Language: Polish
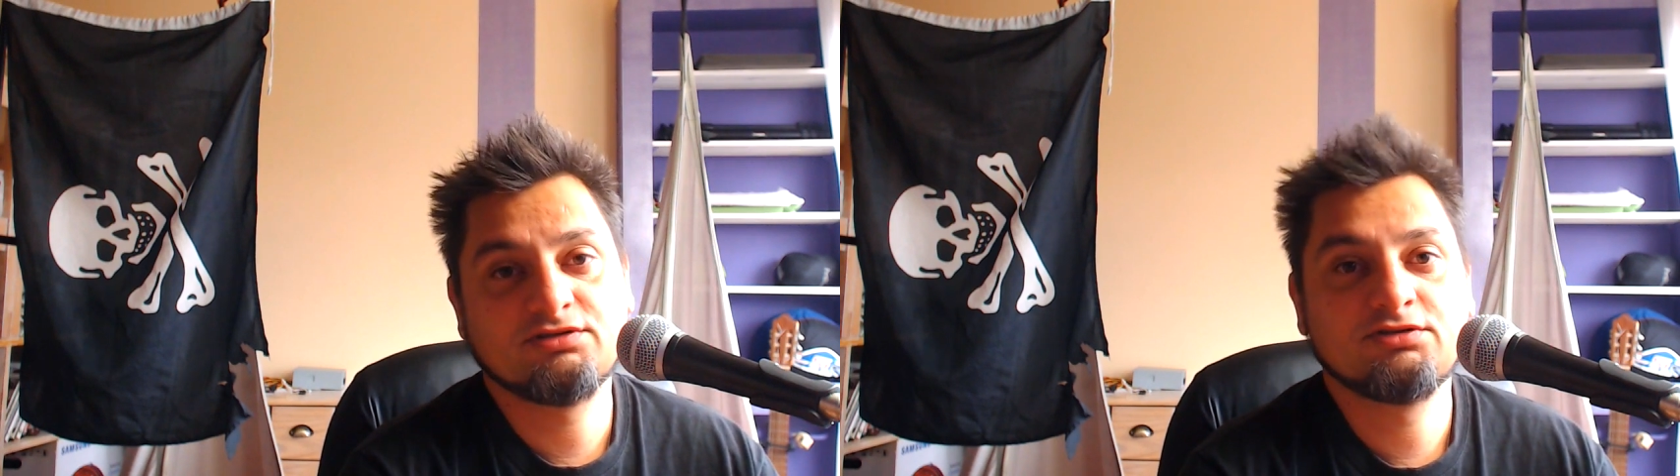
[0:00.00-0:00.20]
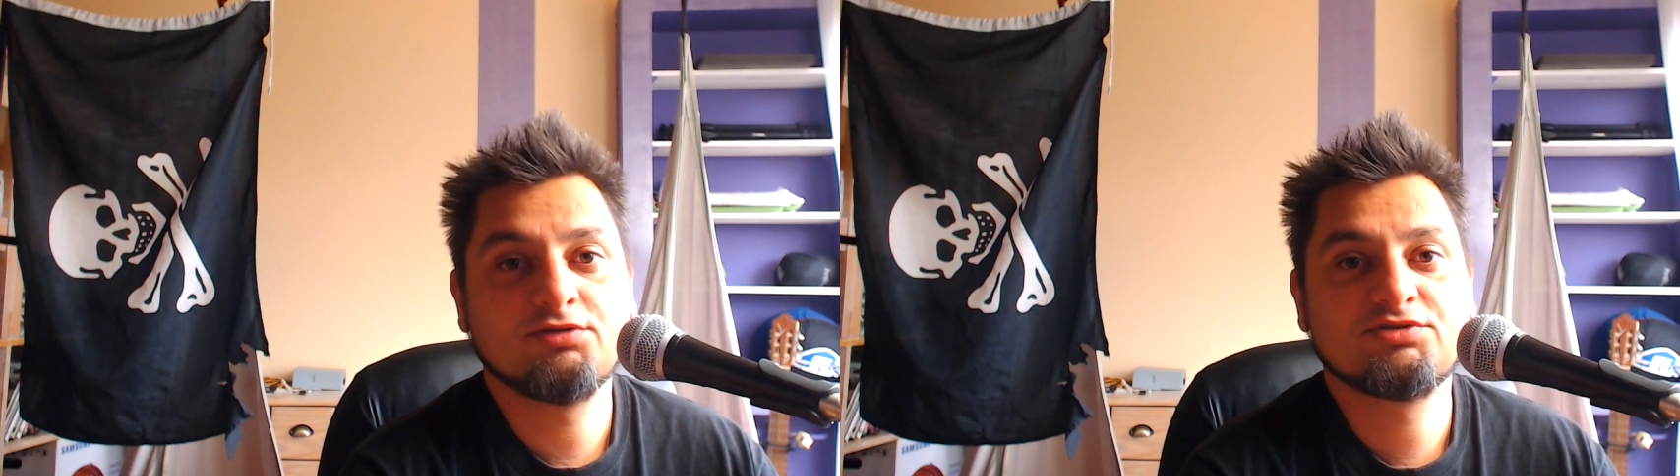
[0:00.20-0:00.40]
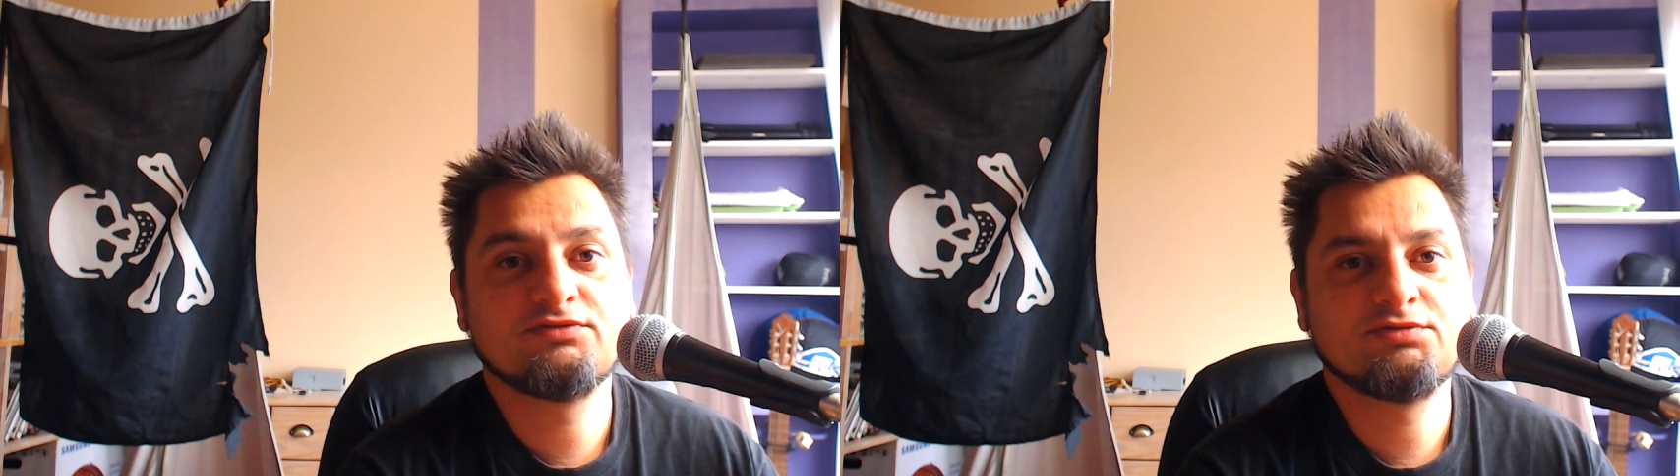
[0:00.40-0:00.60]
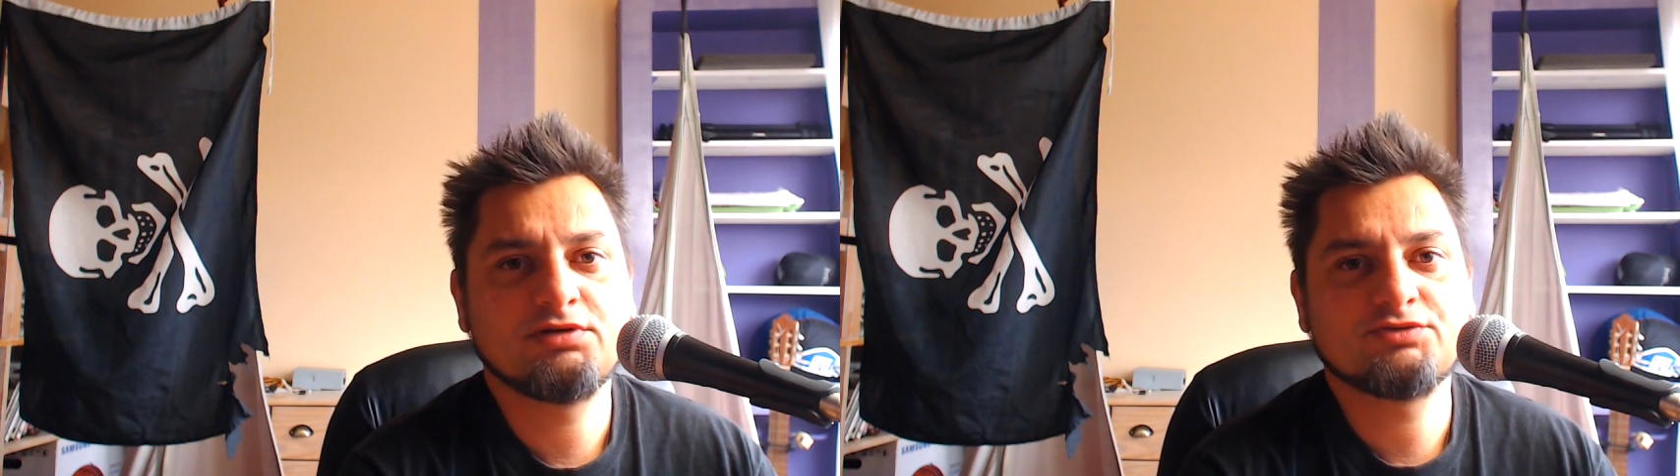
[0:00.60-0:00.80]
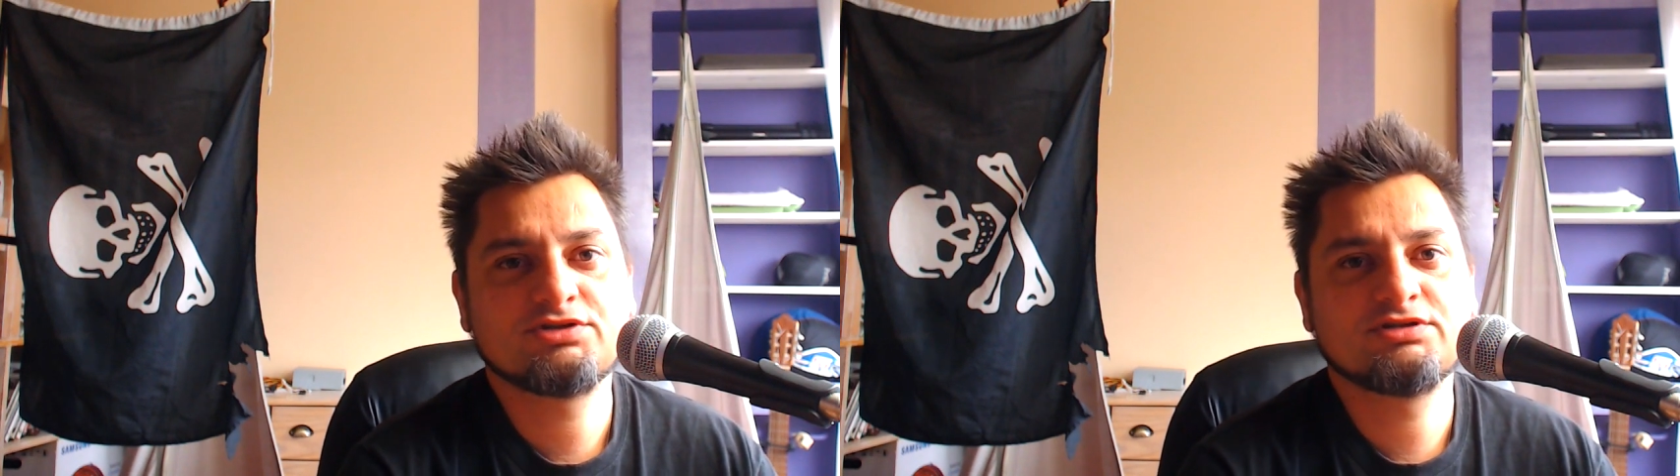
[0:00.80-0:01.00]
to dobrze
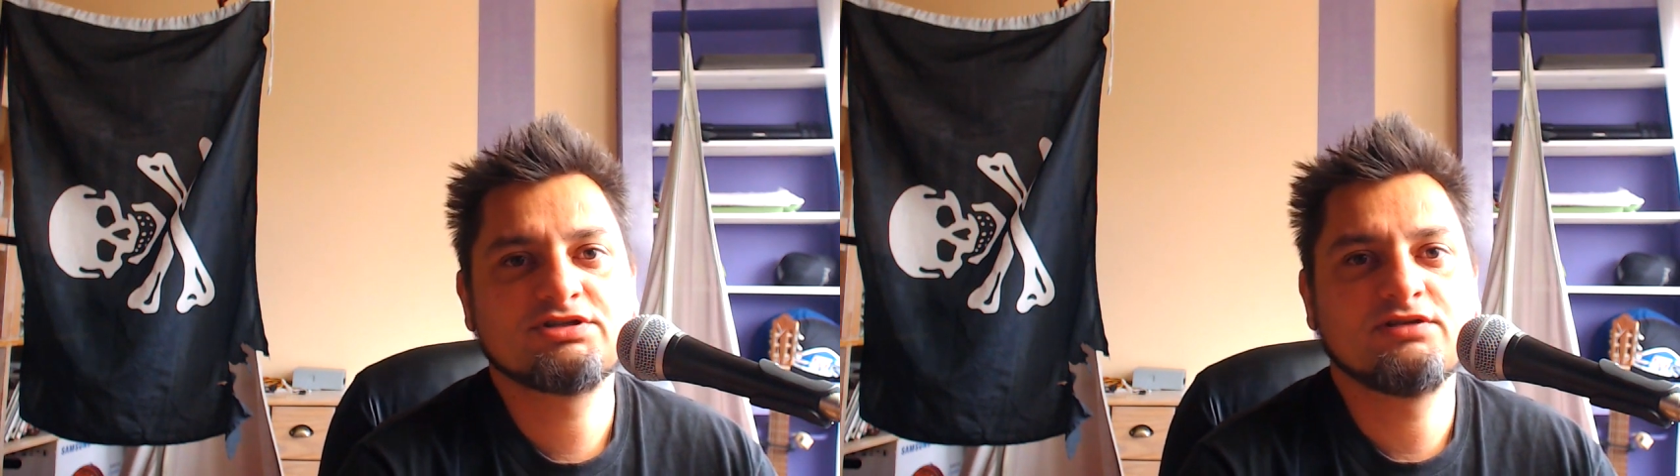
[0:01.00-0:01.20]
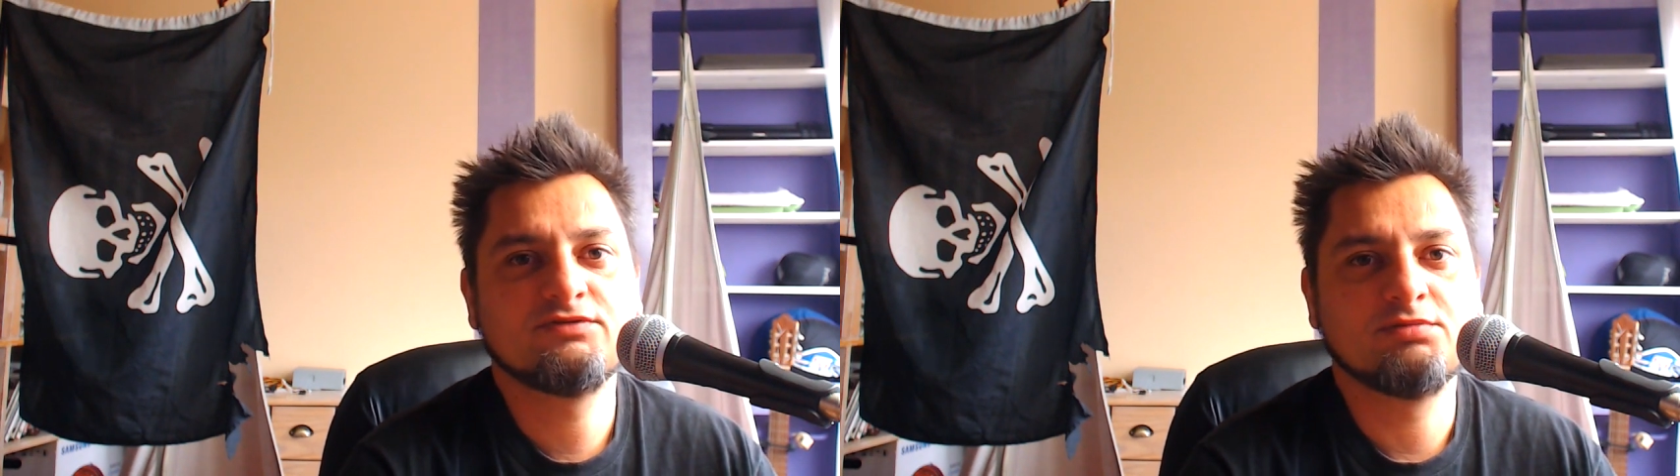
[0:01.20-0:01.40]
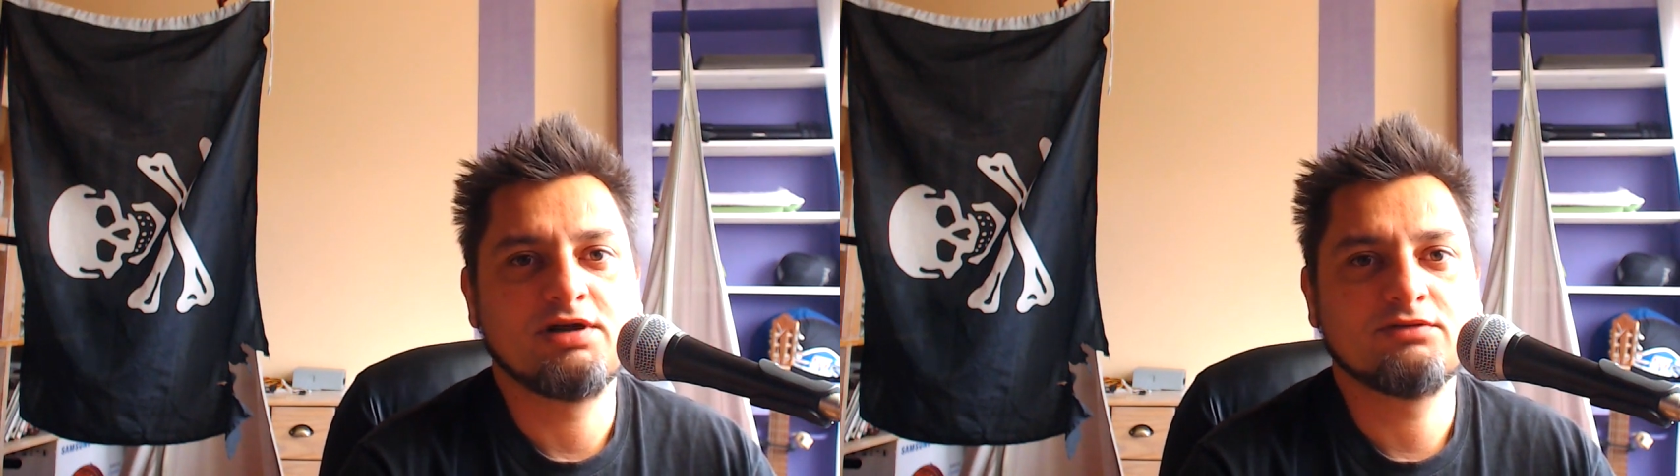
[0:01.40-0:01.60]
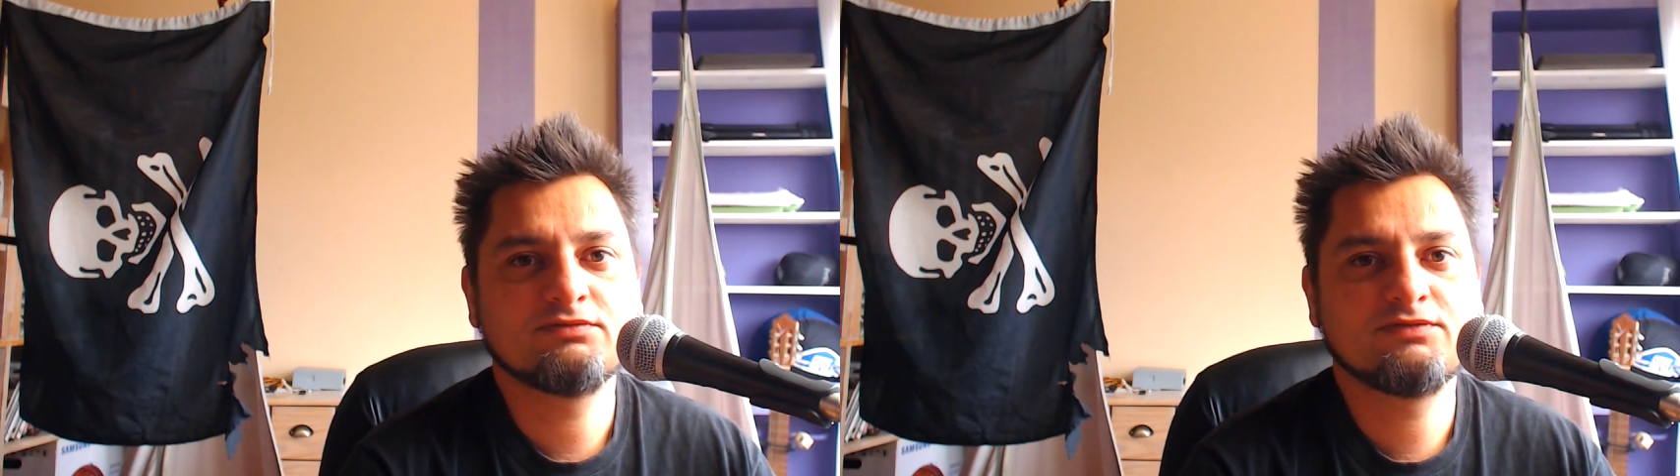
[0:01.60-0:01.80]
wybrał, czy źle wybrał.